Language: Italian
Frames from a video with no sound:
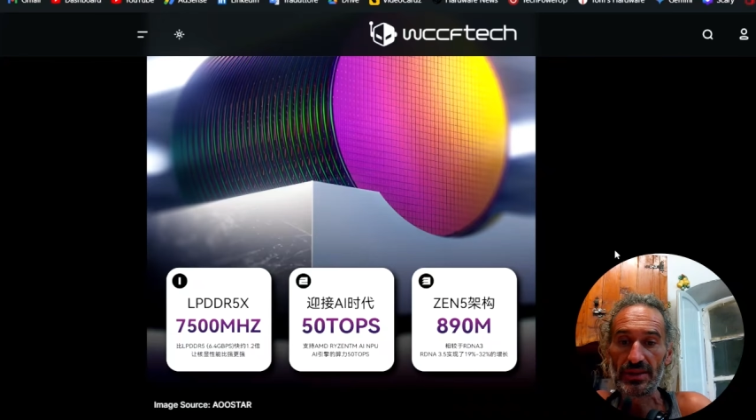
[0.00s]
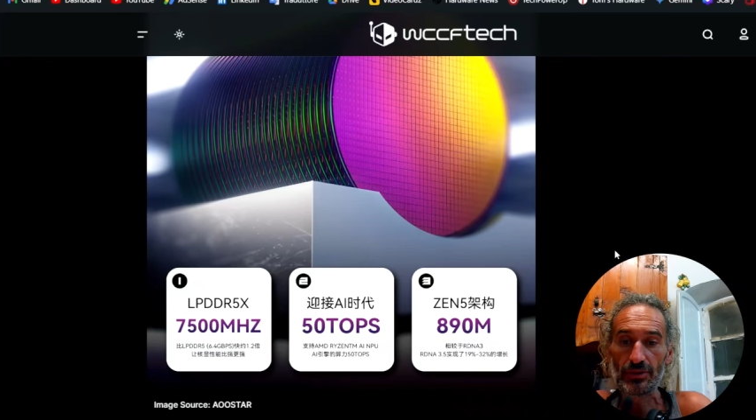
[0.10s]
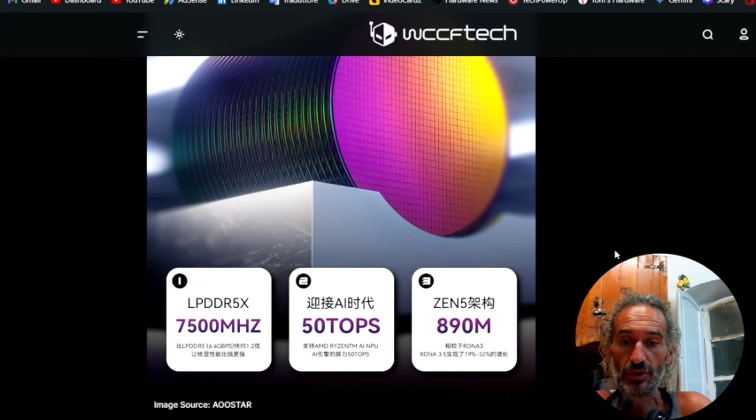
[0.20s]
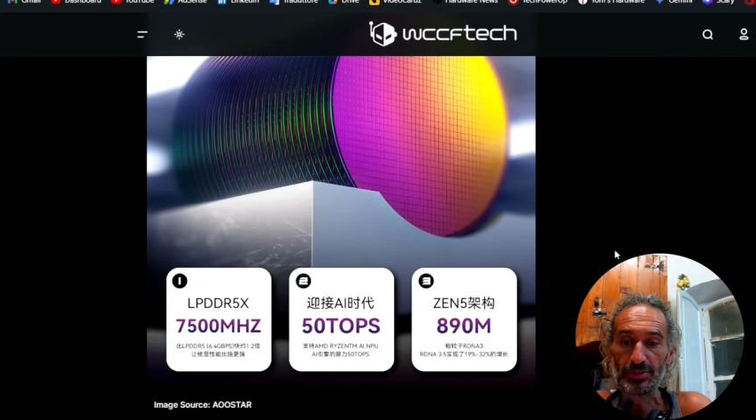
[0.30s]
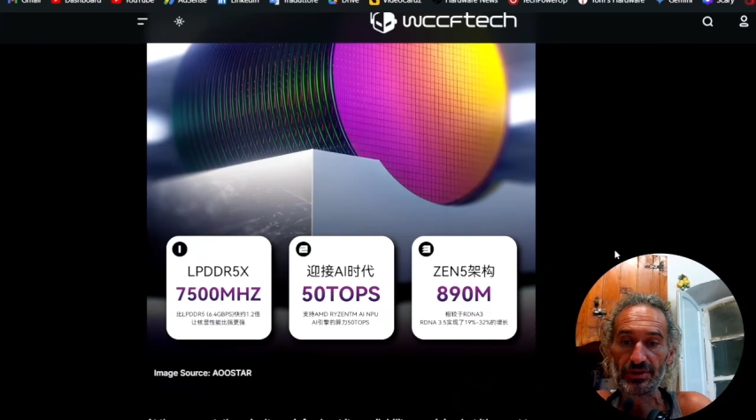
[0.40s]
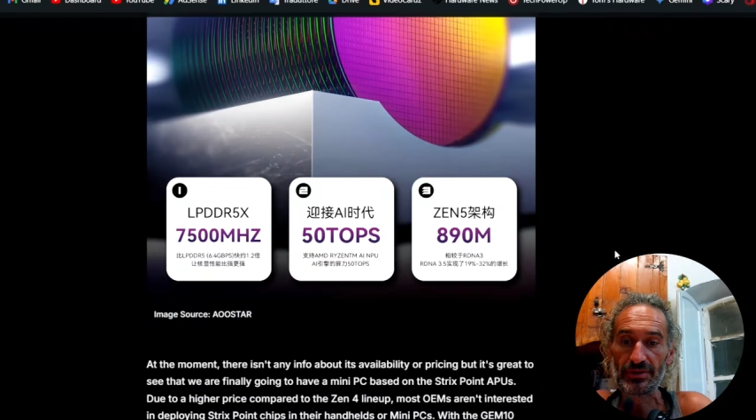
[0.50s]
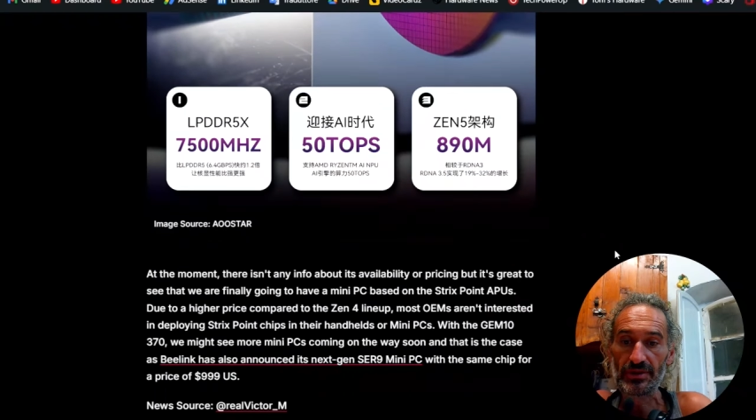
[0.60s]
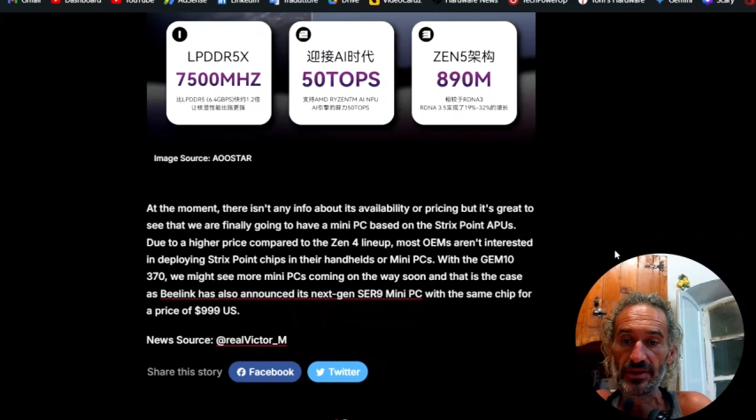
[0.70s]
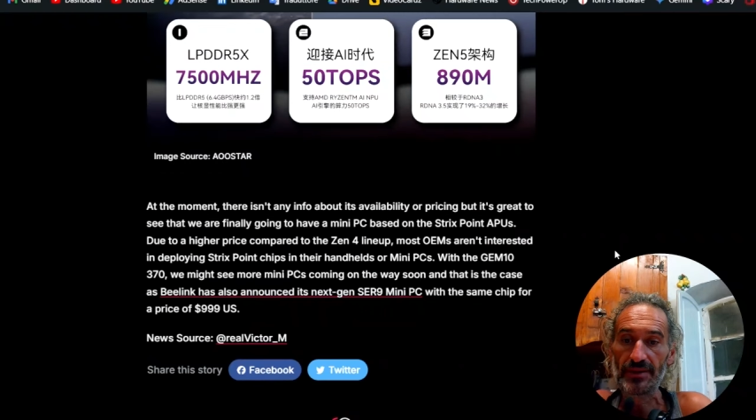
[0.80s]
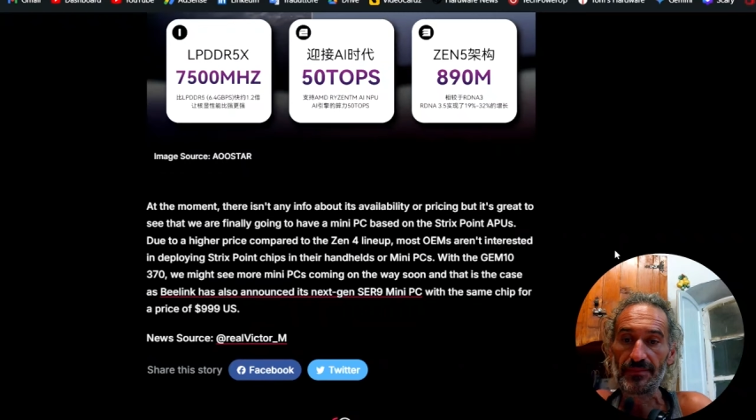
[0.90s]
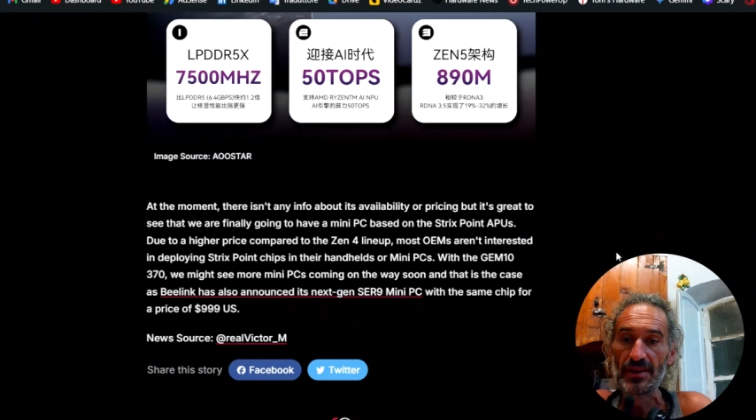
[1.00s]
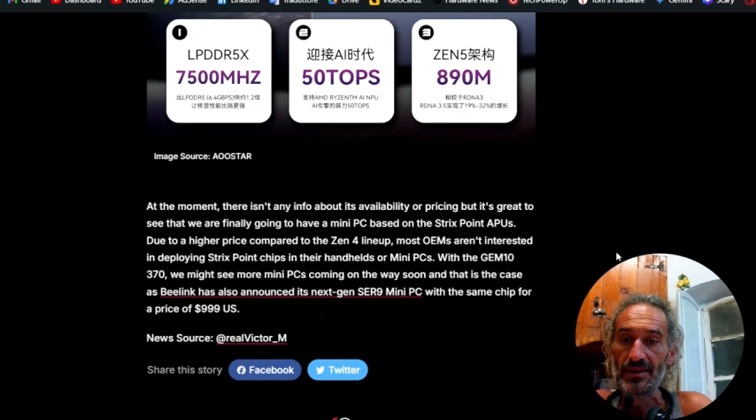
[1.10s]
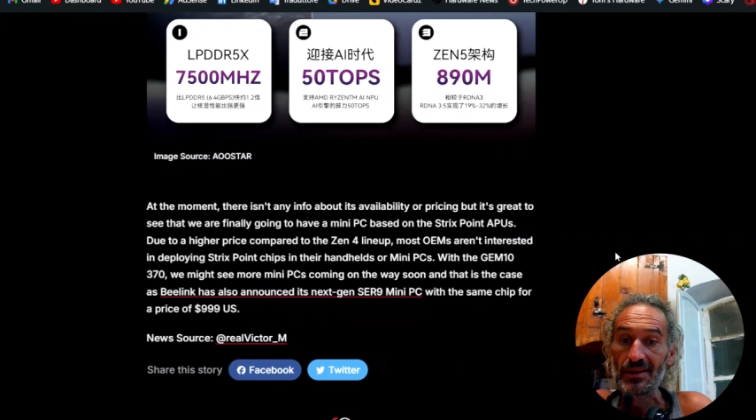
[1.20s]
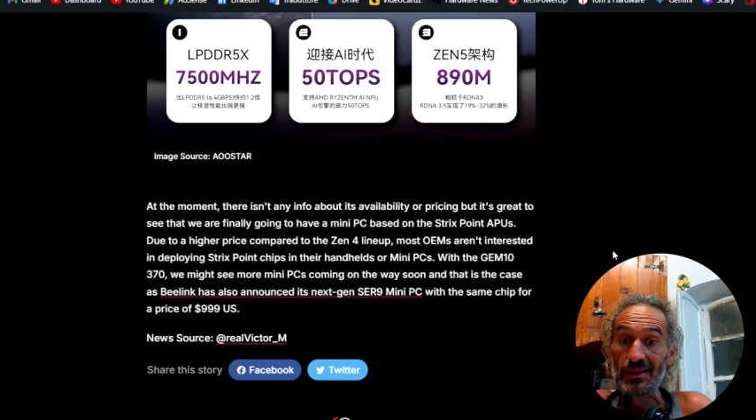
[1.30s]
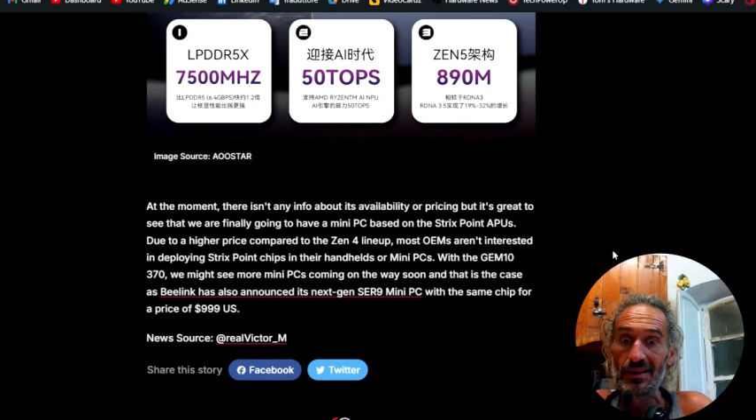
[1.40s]
tops di
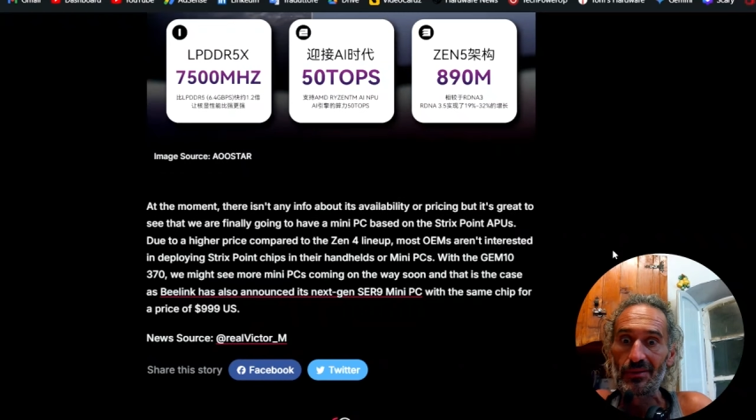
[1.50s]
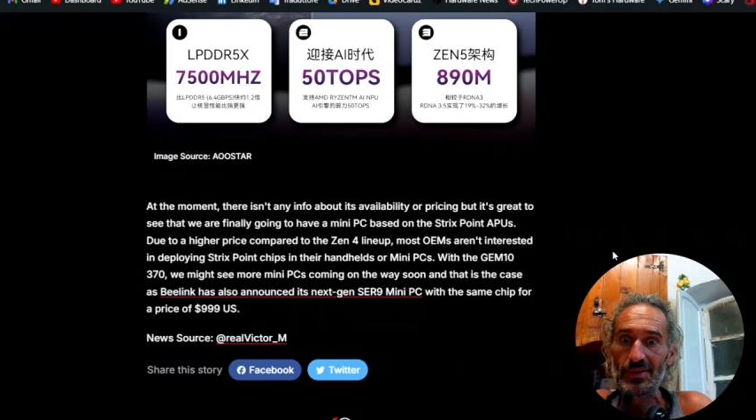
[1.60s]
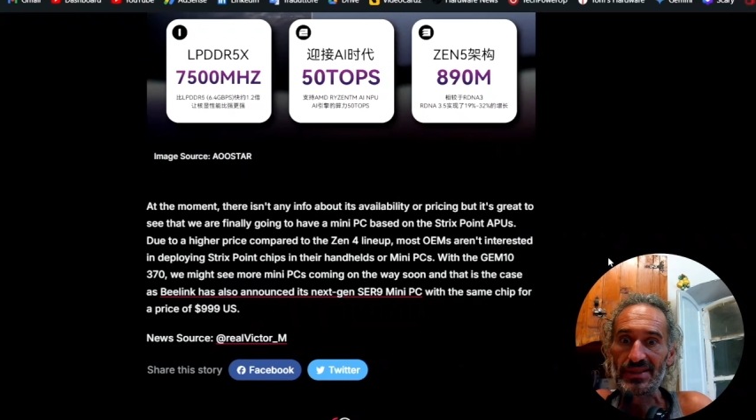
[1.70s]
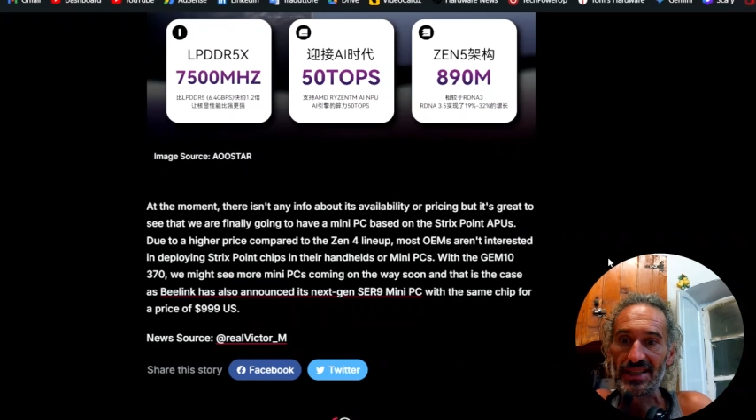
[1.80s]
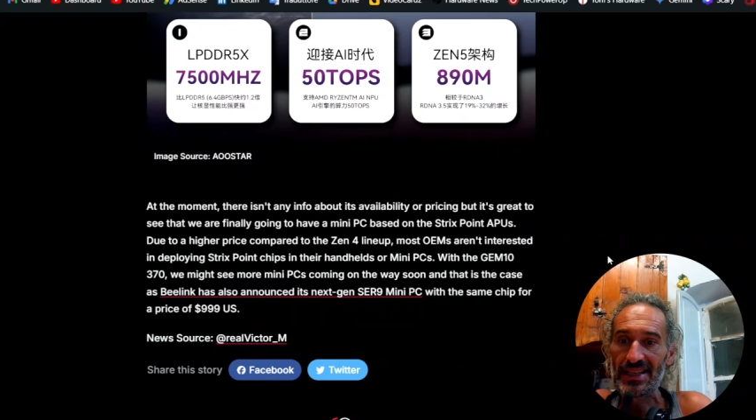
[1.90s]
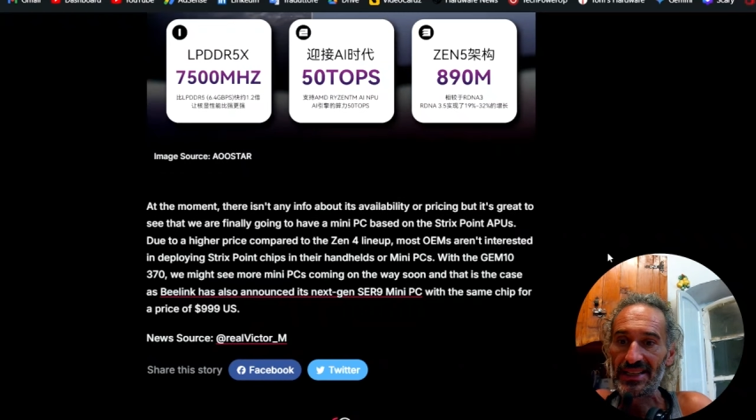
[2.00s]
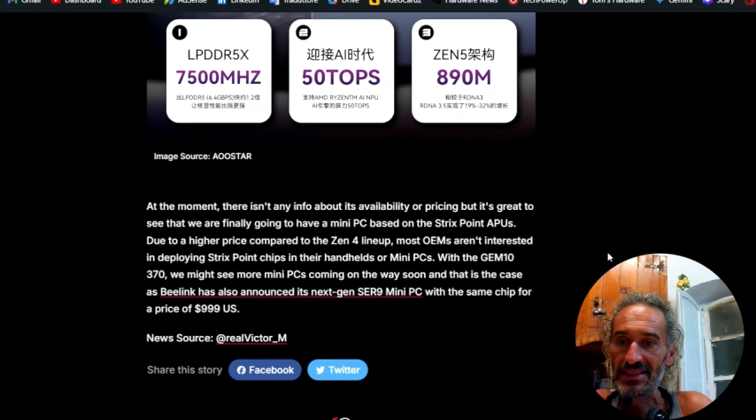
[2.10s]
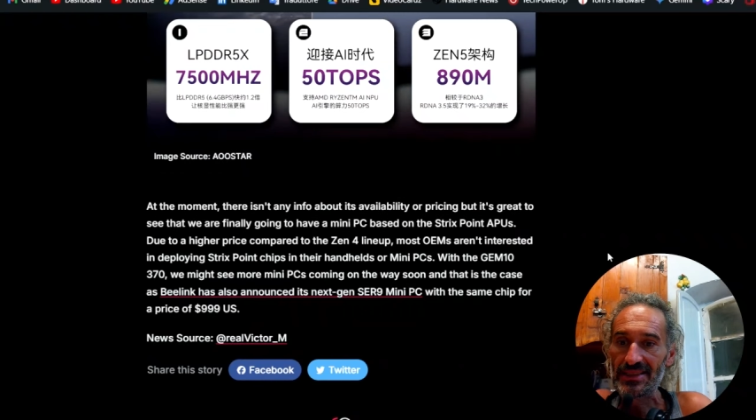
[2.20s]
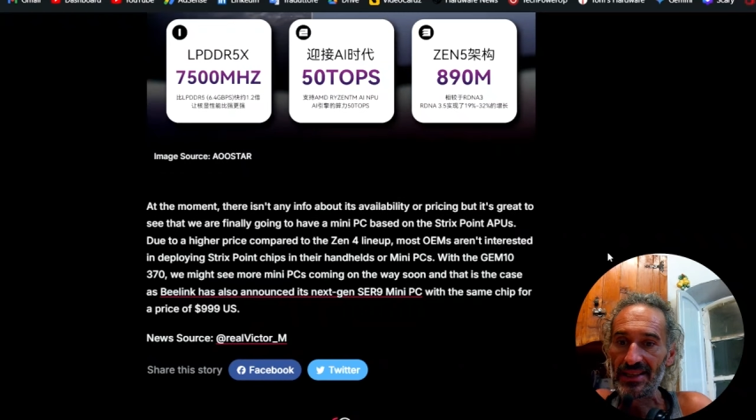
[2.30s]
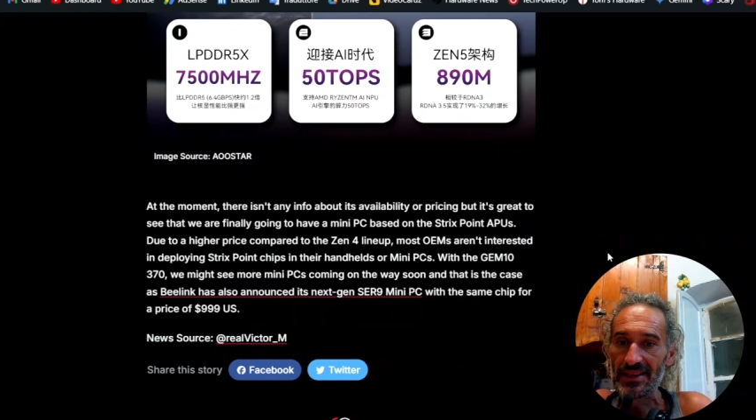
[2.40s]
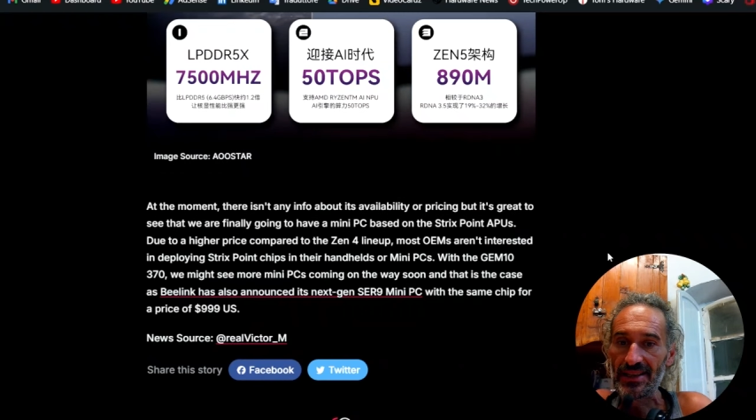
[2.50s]
questa cagata della